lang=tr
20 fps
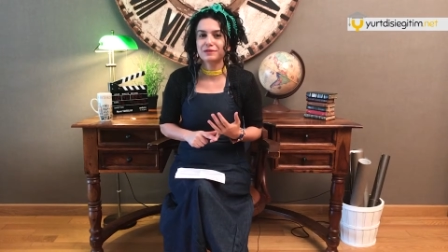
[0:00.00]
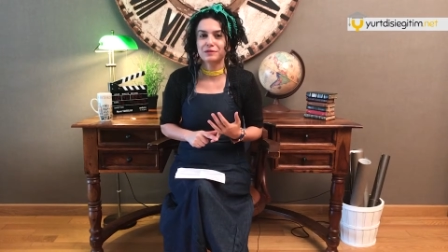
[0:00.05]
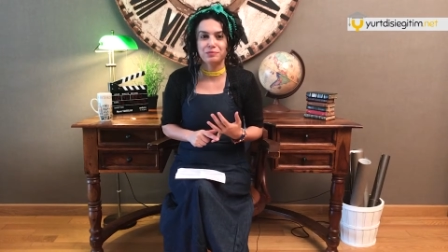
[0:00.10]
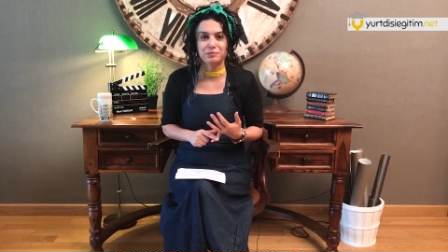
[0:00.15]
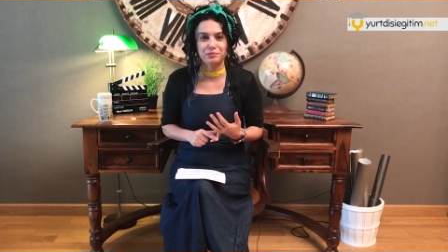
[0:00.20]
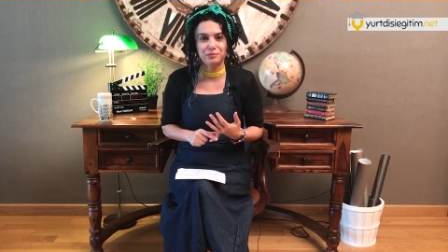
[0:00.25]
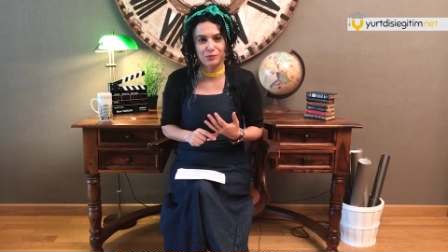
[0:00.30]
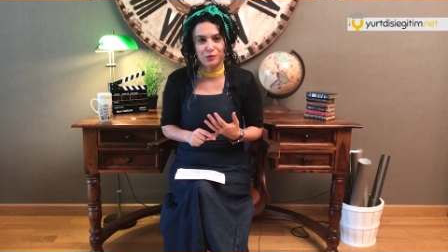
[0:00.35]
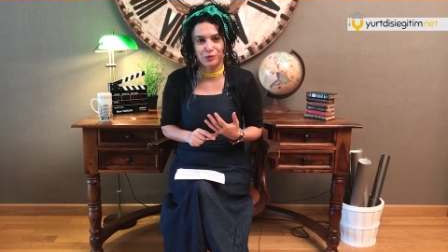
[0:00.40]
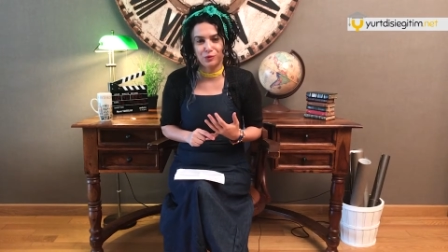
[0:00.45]
de
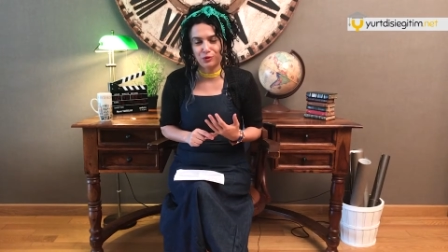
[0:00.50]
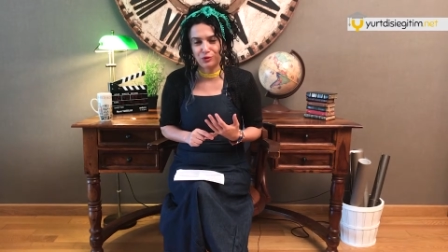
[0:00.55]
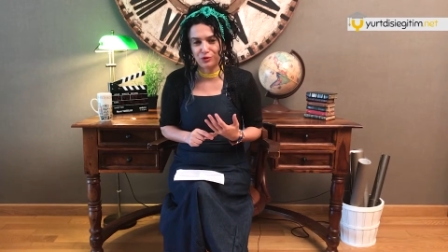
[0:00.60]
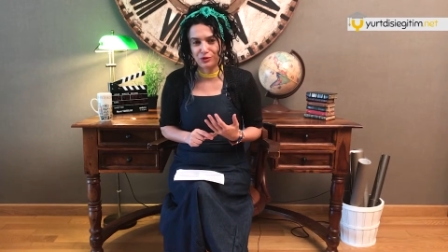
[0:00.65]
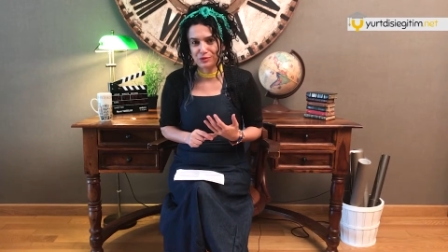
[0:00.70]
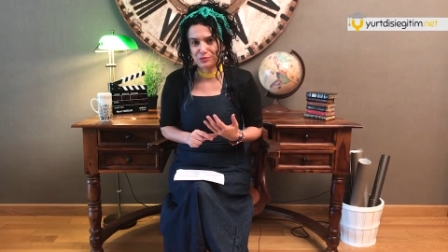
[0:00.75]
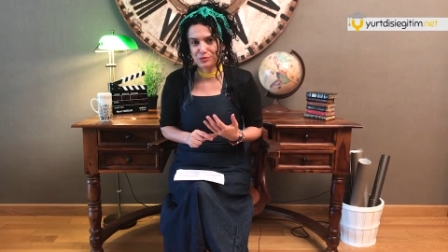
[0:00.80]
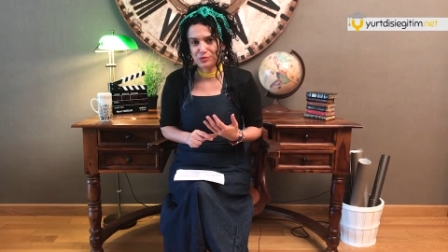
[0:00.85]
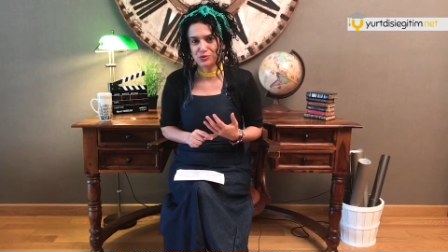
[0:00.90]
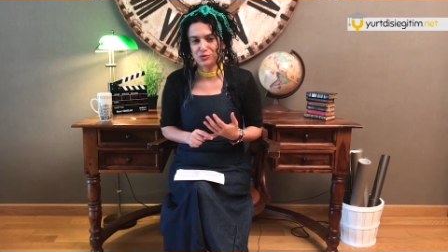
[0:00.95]

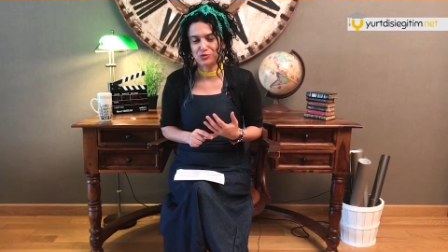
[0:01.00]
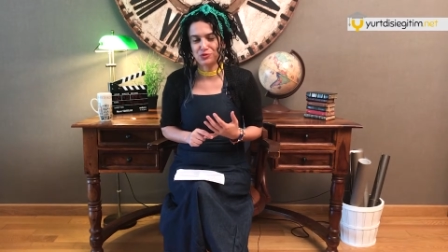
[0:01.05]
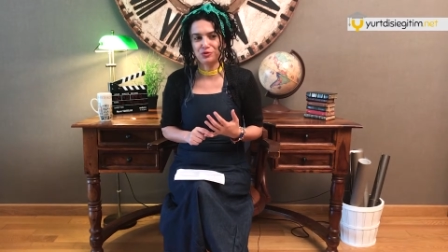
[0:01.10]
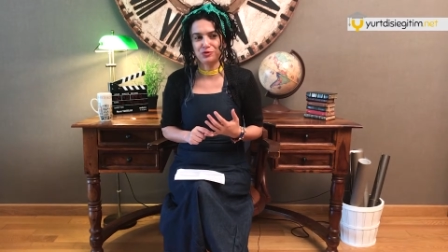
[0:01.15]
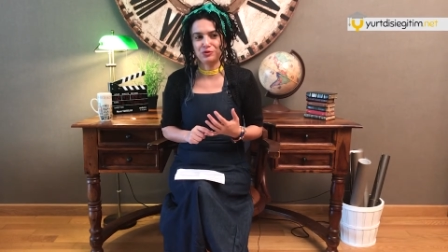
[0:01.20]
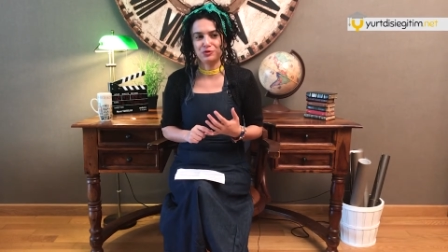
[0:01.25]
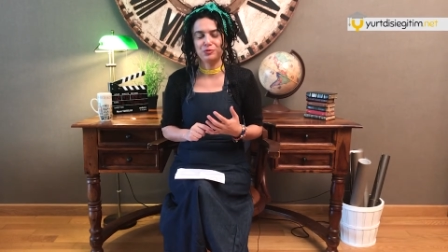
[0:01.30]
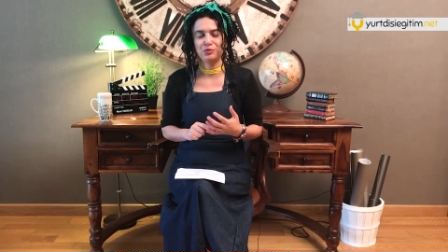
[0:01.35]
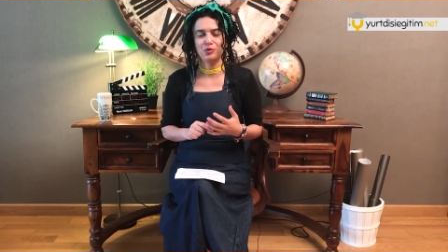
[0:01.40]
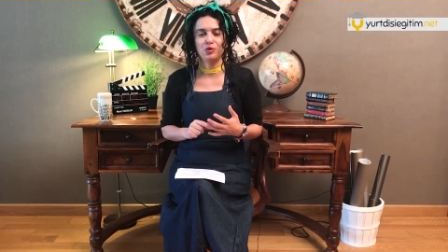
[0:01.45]

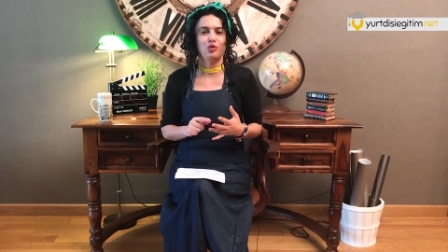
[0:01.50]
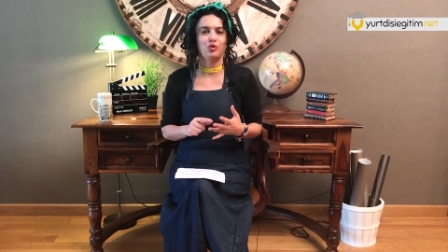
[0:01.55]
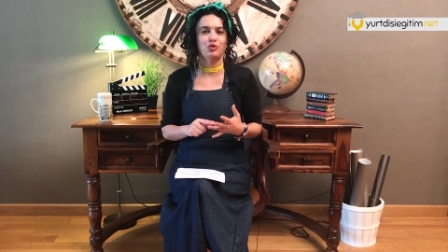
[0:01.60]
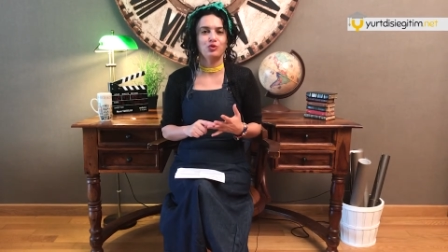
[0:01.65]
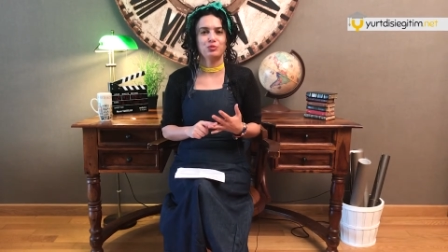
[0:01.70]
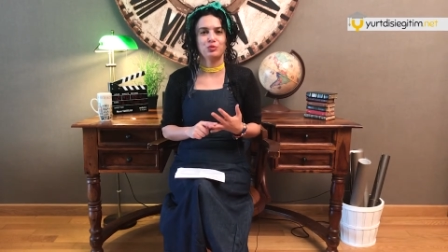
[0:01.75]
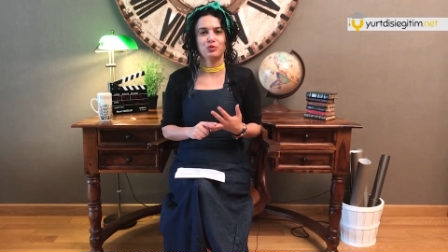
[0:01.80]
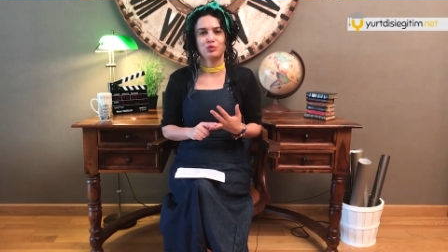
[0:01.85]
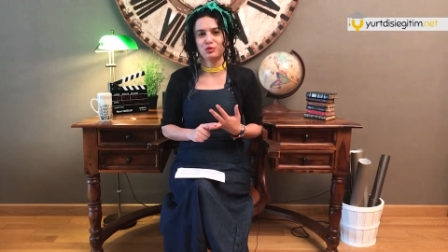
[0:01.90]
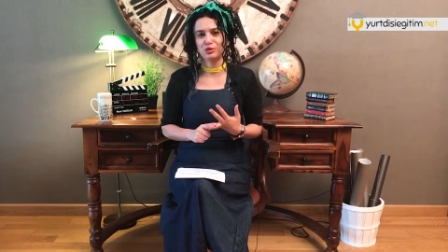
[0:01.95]
önemsiyorum.
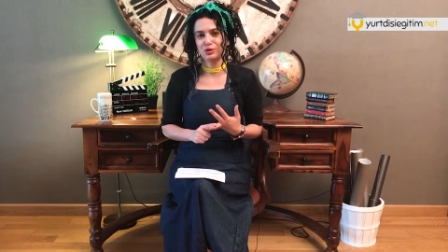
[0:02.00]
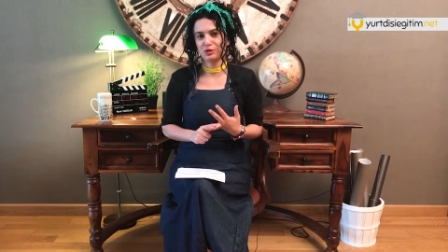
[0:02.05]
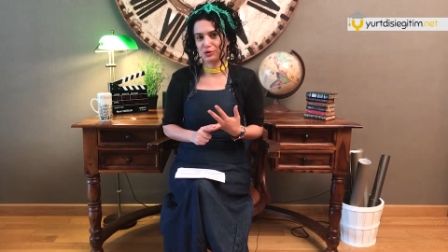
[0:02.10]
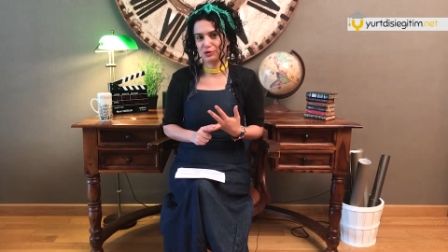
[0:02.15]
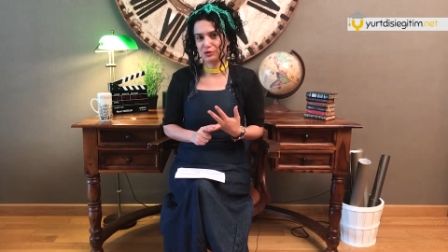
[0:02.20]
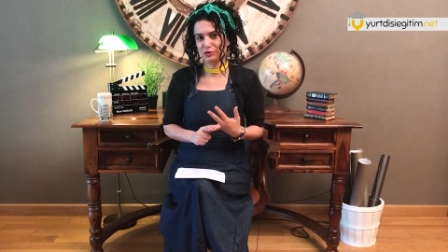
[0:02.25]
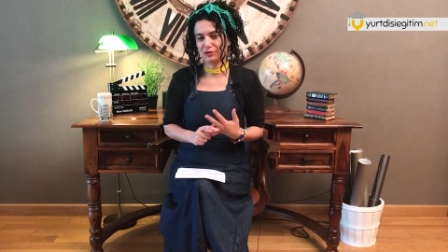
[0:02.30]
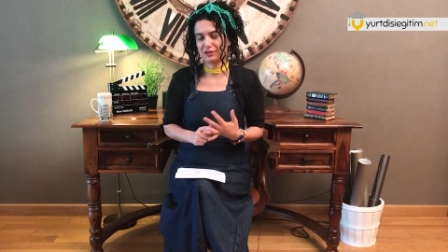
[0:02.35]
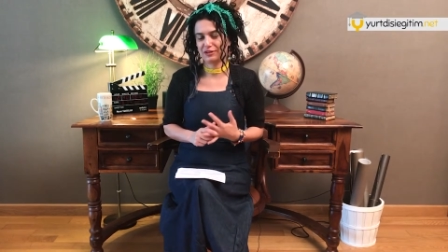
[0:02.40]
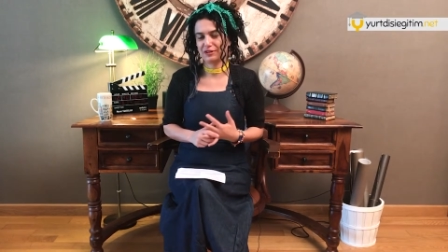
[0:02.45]
Oğlumu okula
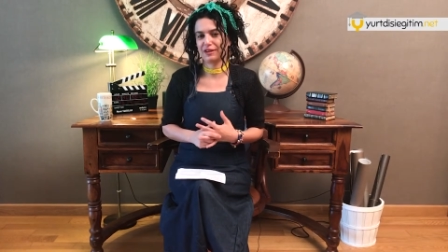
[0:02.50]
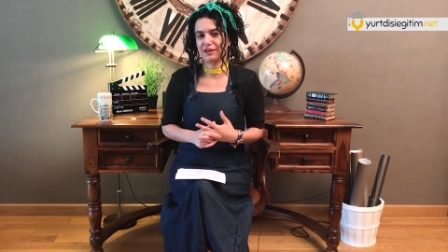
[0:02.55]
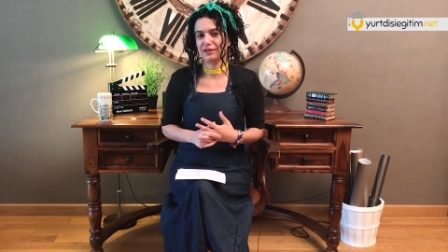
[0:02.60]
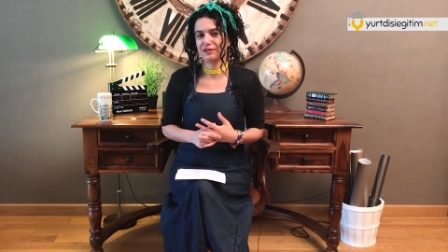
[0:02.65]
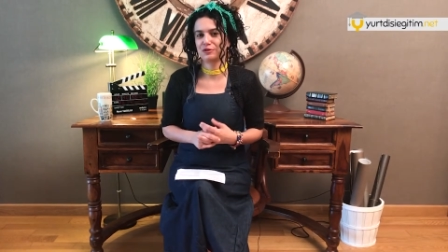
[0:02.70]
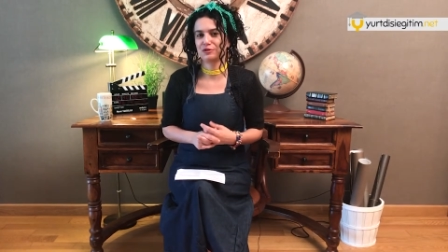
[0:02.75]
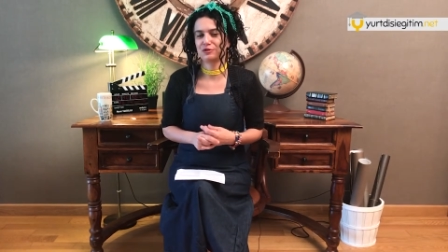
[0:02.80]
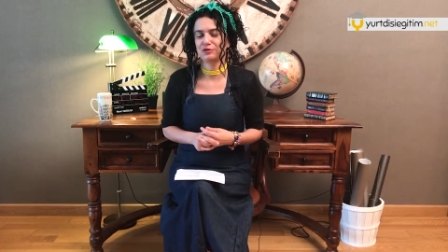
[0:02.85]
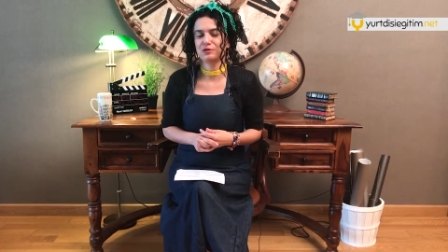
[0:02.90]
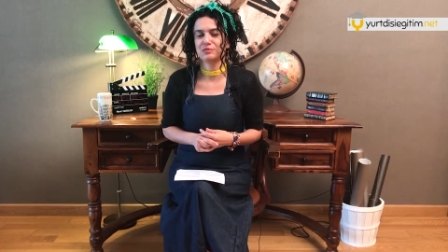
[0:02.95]

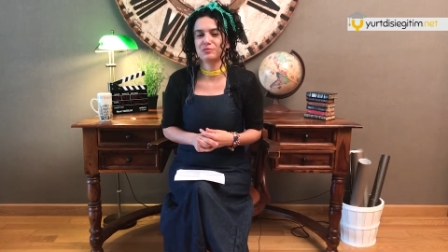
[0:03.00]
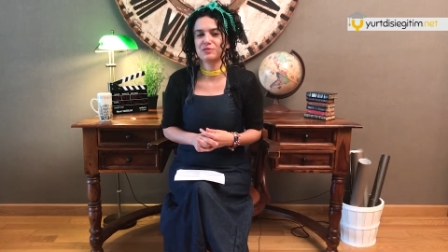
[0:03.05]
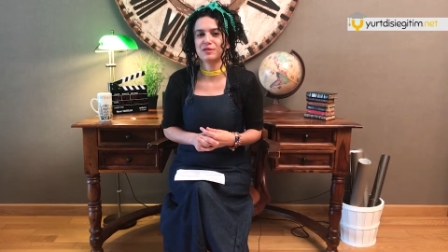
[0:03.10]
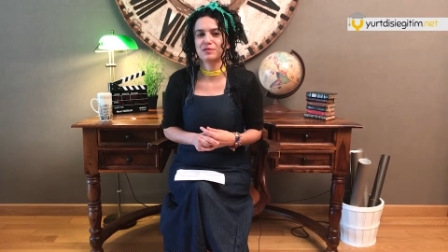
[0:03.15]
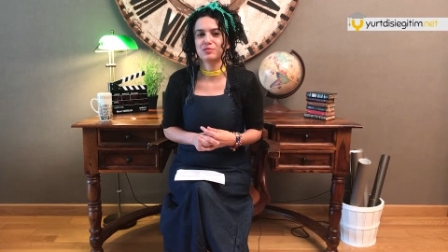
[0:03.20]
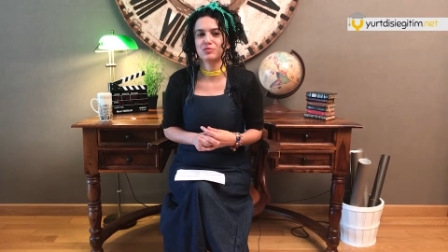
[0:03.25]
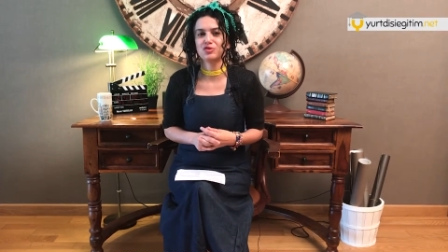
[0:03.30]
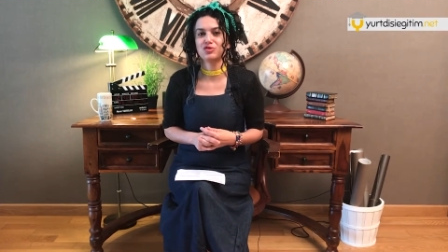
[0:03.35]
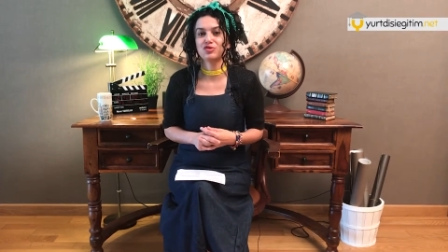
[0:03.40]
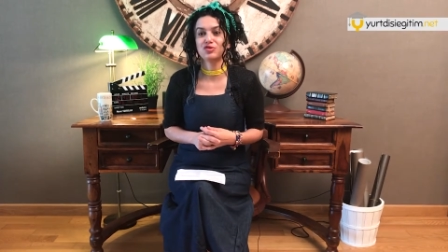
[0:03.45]
gönderirken de
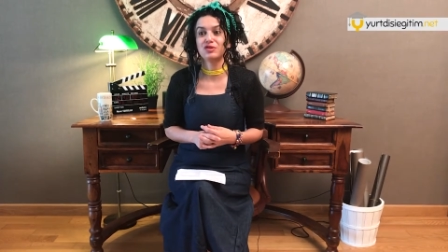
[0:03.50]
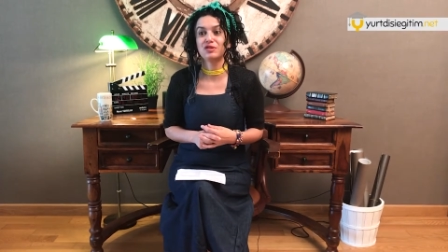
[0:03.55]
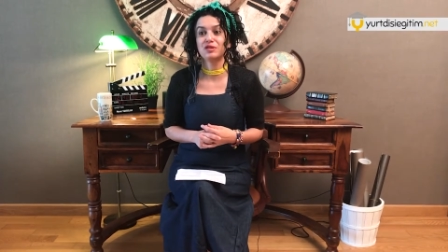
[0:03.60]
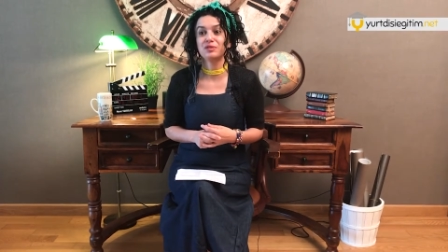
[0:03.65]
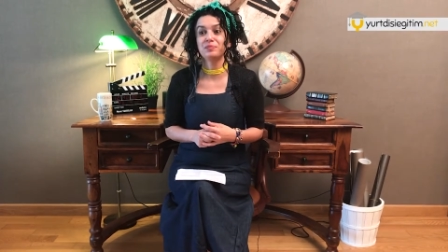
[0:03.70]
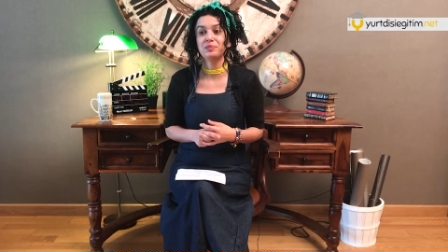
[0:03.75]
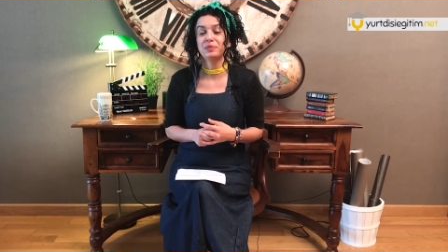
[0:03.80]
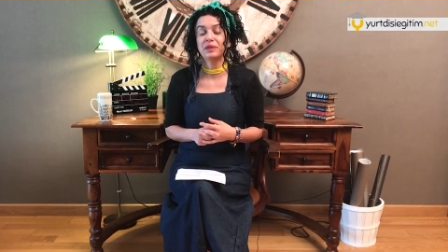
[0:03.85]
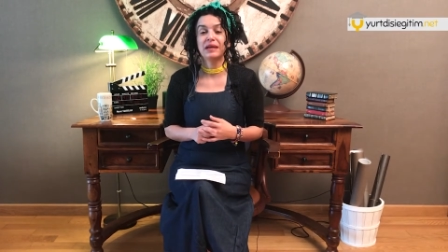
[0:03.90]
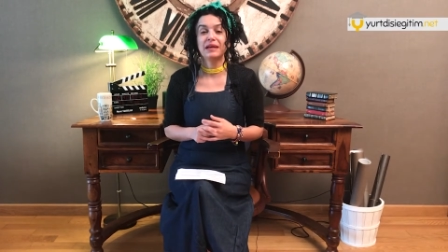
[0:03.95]
önemsemiştim.